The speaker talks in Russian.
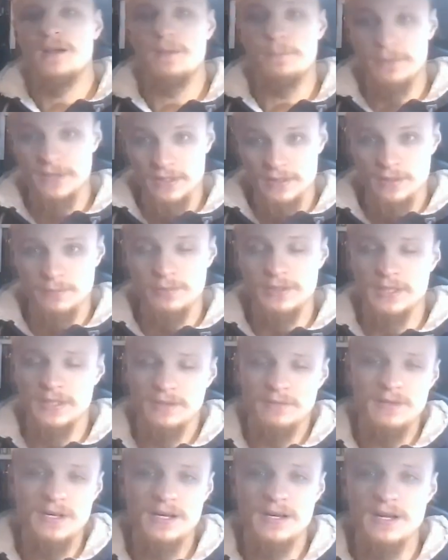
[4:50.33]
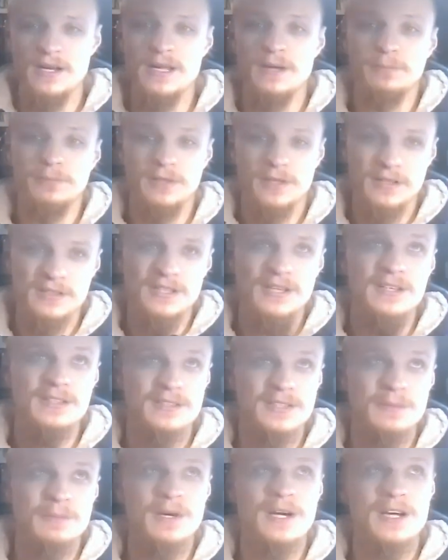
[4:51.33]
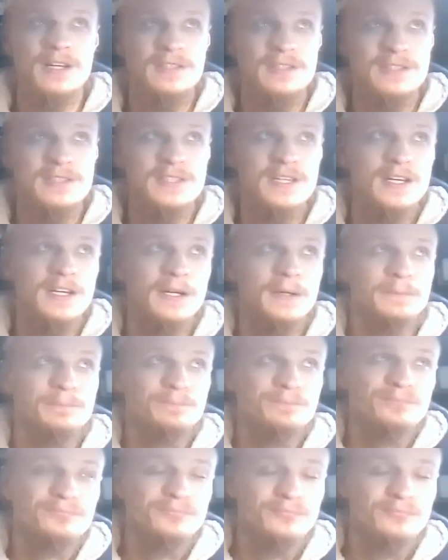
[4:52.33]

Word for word: Капитана Блада великолепно. Хотя и сама Одиссея